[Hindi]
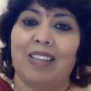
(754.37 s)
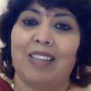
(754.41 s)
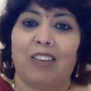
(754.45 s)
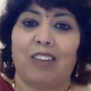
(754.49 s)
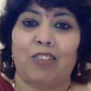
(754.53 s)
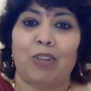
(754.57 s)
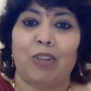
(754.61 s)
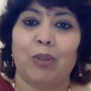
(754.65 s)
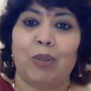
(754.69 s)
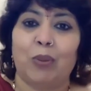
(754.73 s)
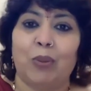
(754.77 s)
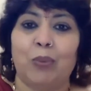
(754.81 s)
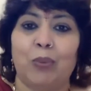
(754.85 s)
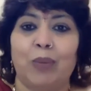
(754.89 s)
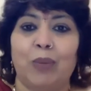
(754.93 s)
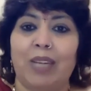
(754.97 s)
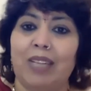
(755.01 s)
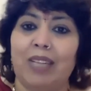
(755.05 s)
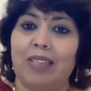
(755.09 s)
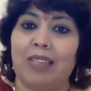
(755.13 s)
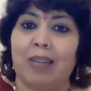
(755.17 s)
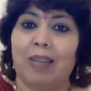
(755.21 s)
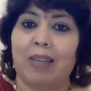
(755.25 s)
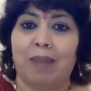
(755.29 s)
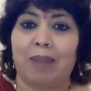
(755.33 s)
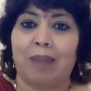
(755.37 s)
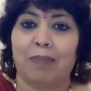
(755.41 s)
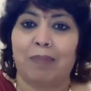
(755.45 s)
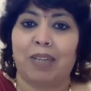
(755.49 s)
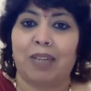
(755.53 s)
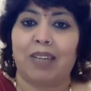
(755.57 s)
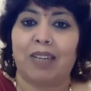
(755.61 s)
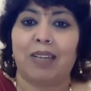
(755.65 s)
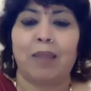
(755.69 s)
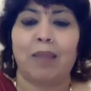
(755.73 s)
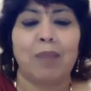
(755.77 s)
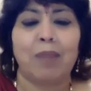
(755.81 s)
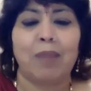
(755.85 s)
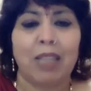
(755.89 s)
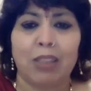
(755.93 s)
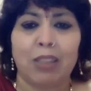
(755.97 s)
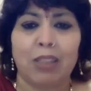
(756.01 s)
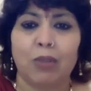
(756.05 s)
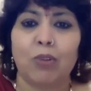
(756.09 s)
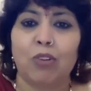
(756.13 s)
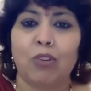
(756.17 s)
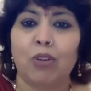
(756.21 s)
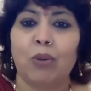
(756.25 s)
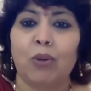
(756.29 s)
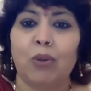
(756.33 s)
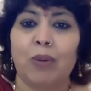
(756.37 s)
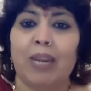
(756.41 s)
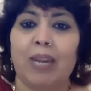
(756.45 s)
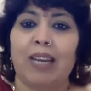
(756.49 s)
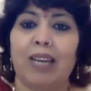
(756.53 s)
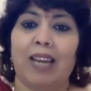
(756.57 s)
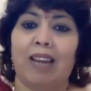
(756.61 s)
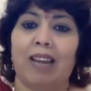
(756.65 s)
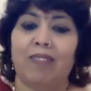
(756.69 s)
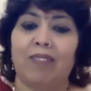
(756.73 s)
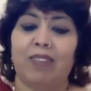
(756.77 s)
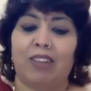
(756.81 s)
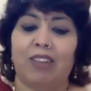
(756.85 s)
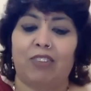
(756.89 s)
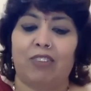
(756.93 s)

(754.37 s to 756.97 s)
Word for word: सेशन दूंगी तब आप करना मैं सोच रही हूँ एक लाइव